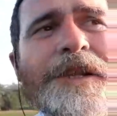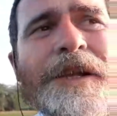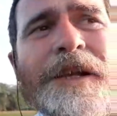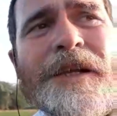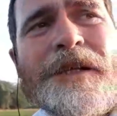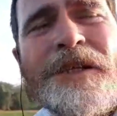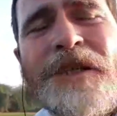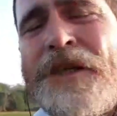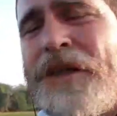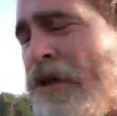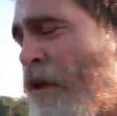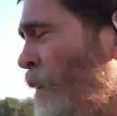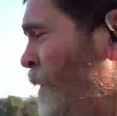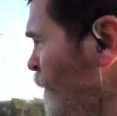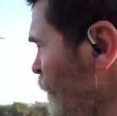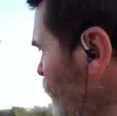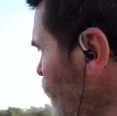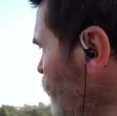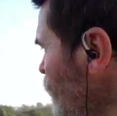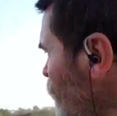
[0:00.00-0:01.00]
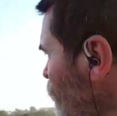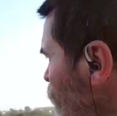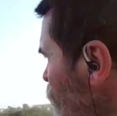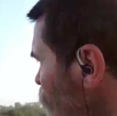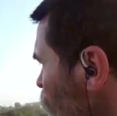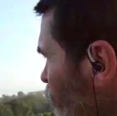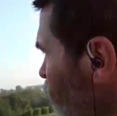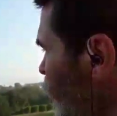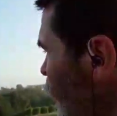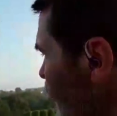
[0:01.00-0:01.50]
tren así,
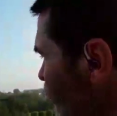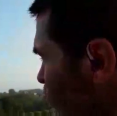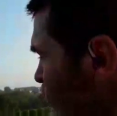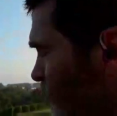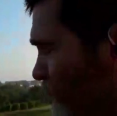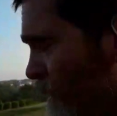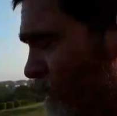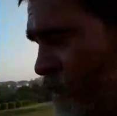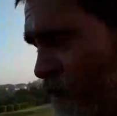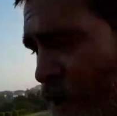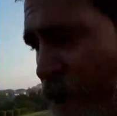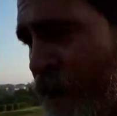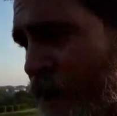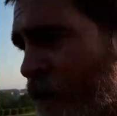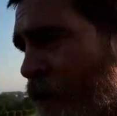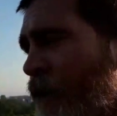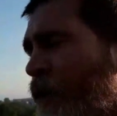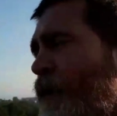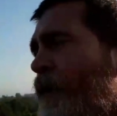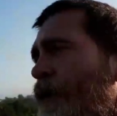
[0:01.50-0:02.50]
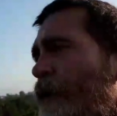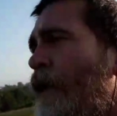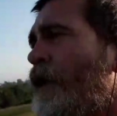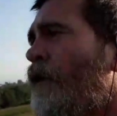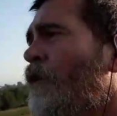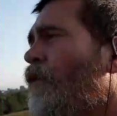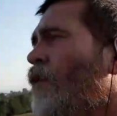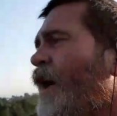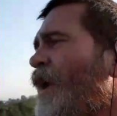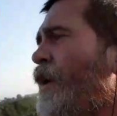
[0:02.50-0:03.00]
todo rectas.
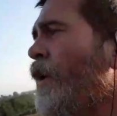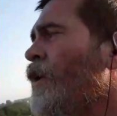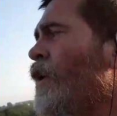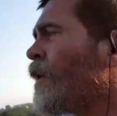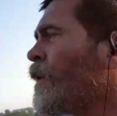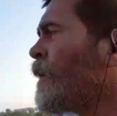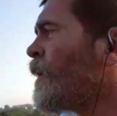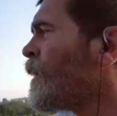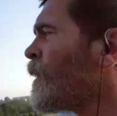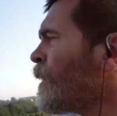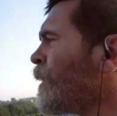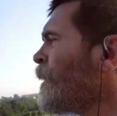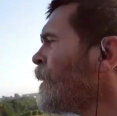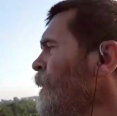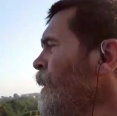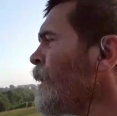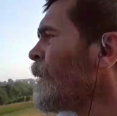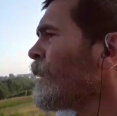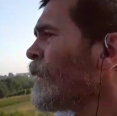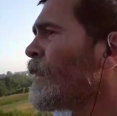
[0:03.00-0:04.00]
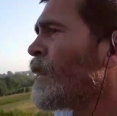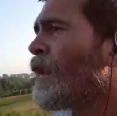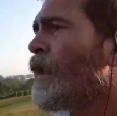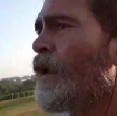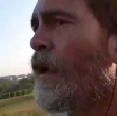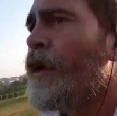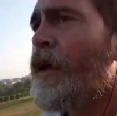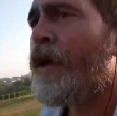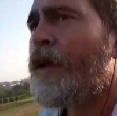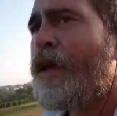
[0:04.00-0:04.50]
Bueno,
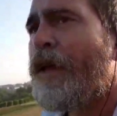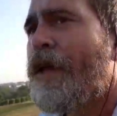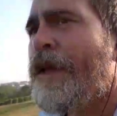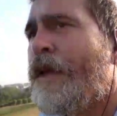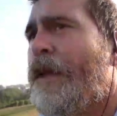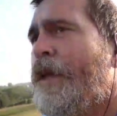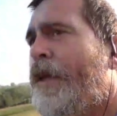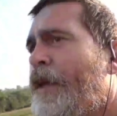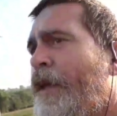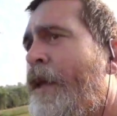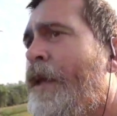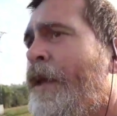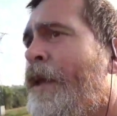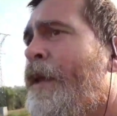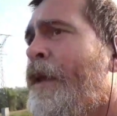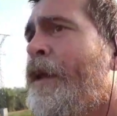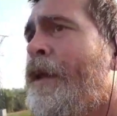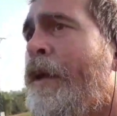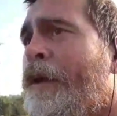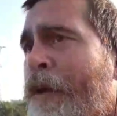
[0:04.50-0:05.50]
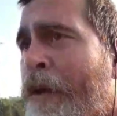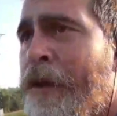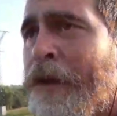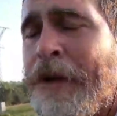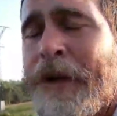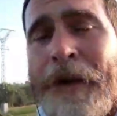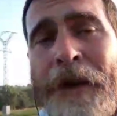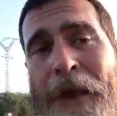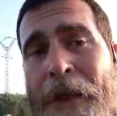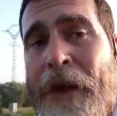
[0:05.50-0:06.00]
eh,
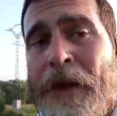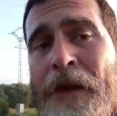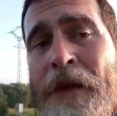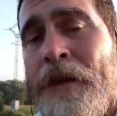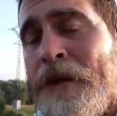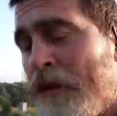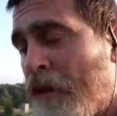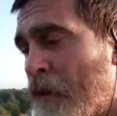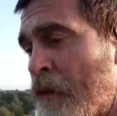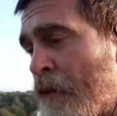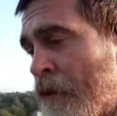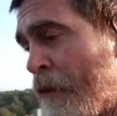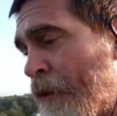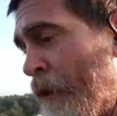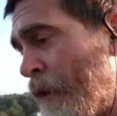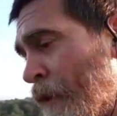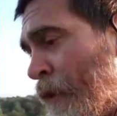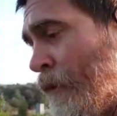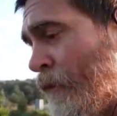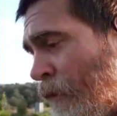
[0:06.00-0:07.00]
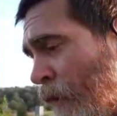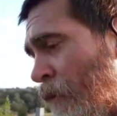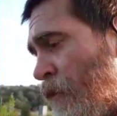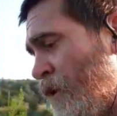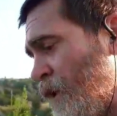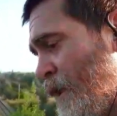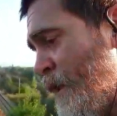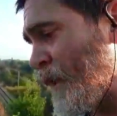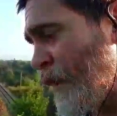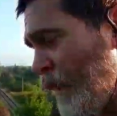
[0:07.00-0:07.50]
nada,
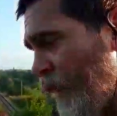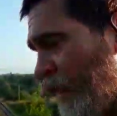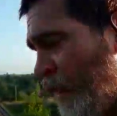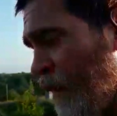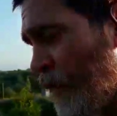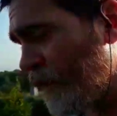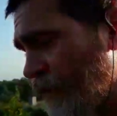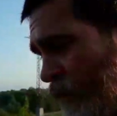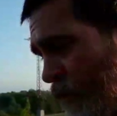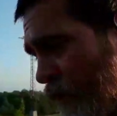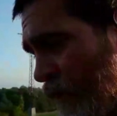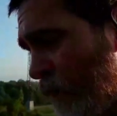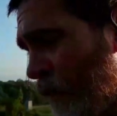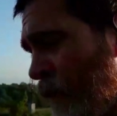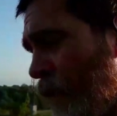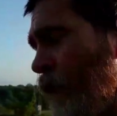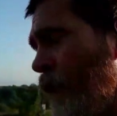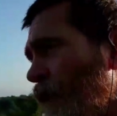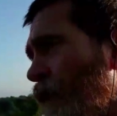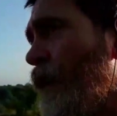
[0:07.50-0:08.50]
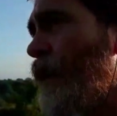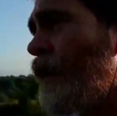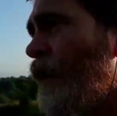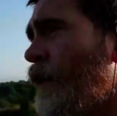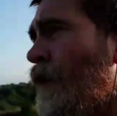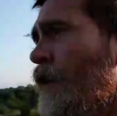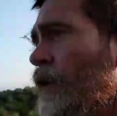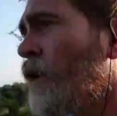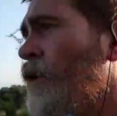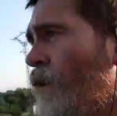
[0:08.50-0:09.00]
vamos a seguir.
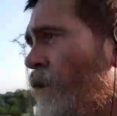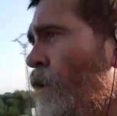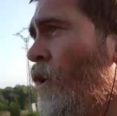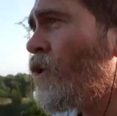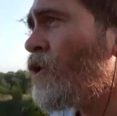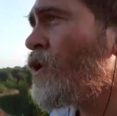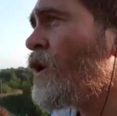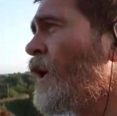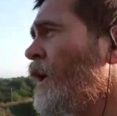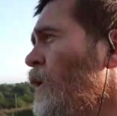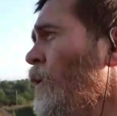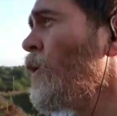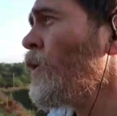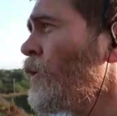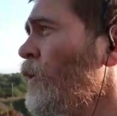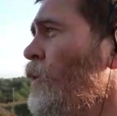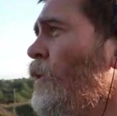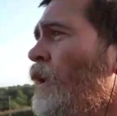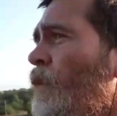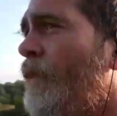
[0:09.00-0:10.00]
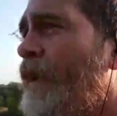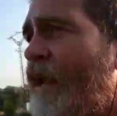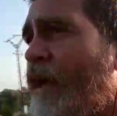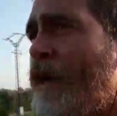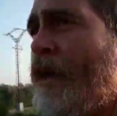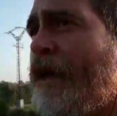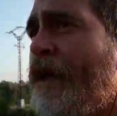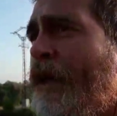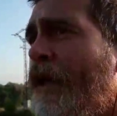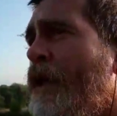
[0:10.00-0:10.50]
No sé hoy dónde
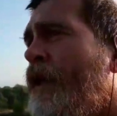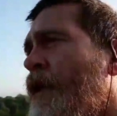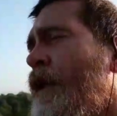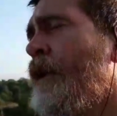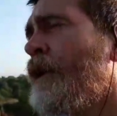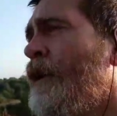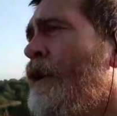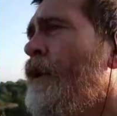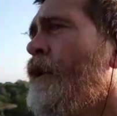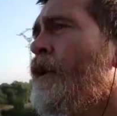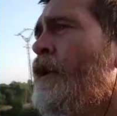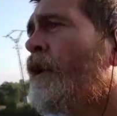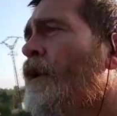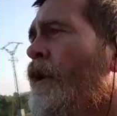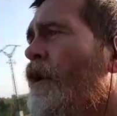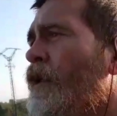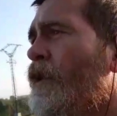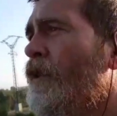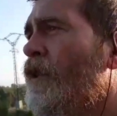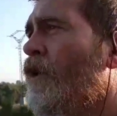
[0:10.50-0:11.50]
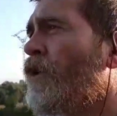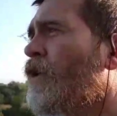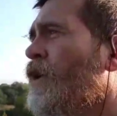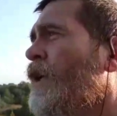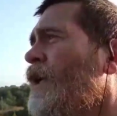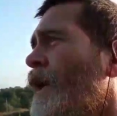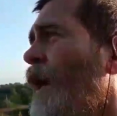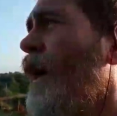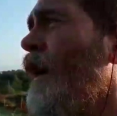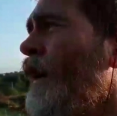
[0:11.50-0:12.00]
pararé. En
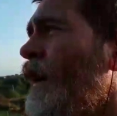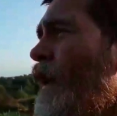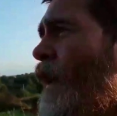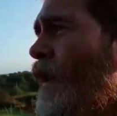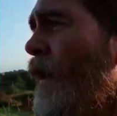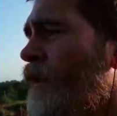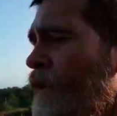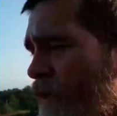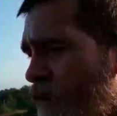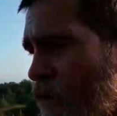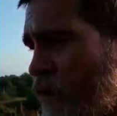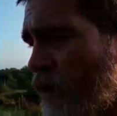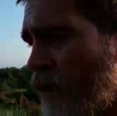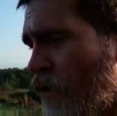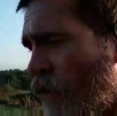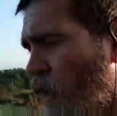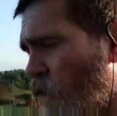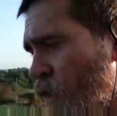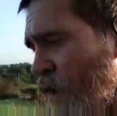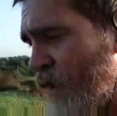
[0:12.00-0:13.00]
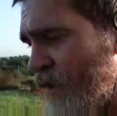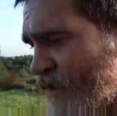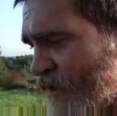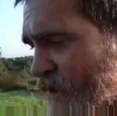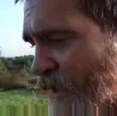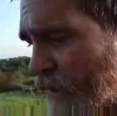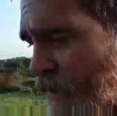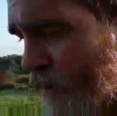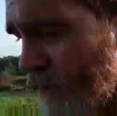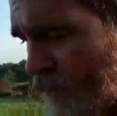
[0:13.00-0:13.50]
teoría era en
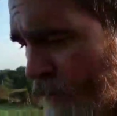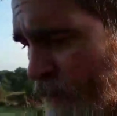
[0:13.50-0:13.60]
Lourença